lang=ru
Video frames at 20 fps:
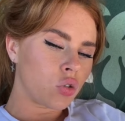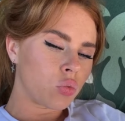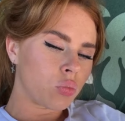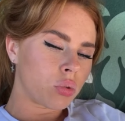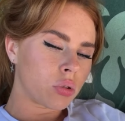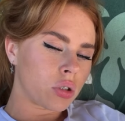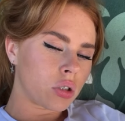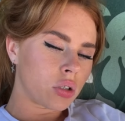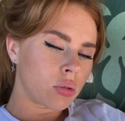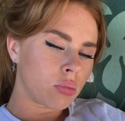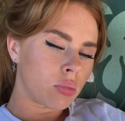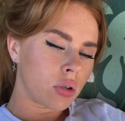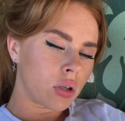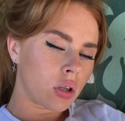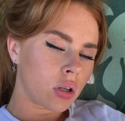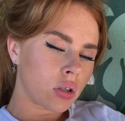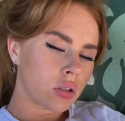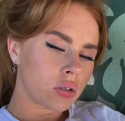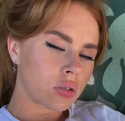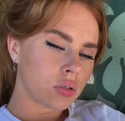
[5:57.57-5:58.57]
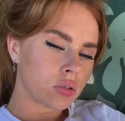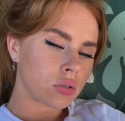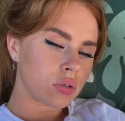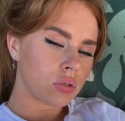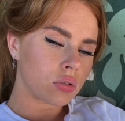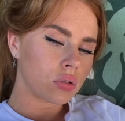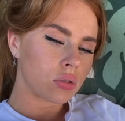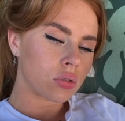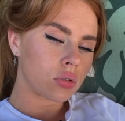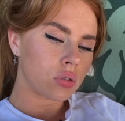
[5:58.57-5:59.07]
не употребляю.
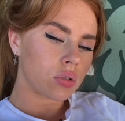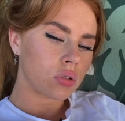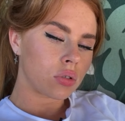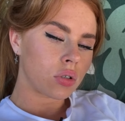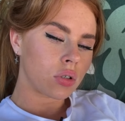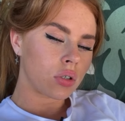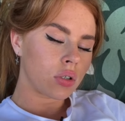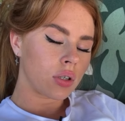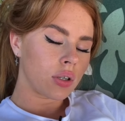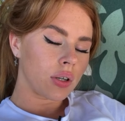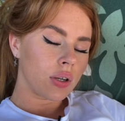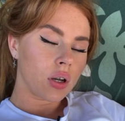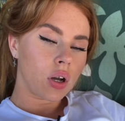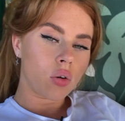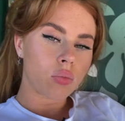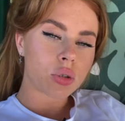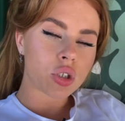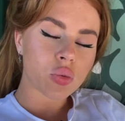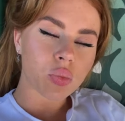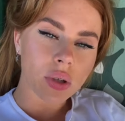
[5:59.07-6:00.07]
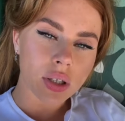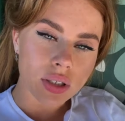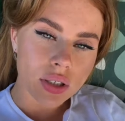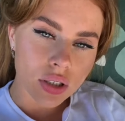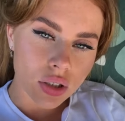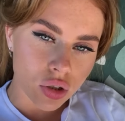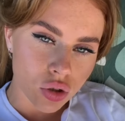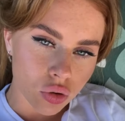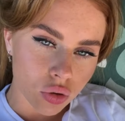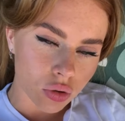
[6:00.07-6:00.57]
Вы меня
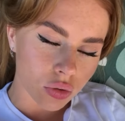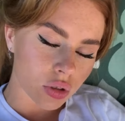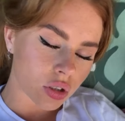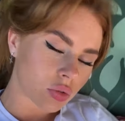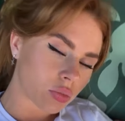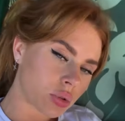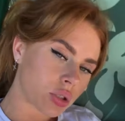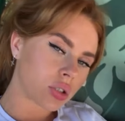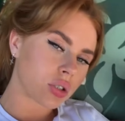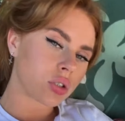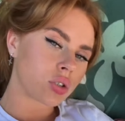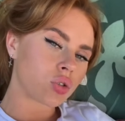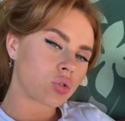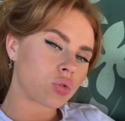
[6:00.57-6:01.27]
спросите что-нибудь, я вам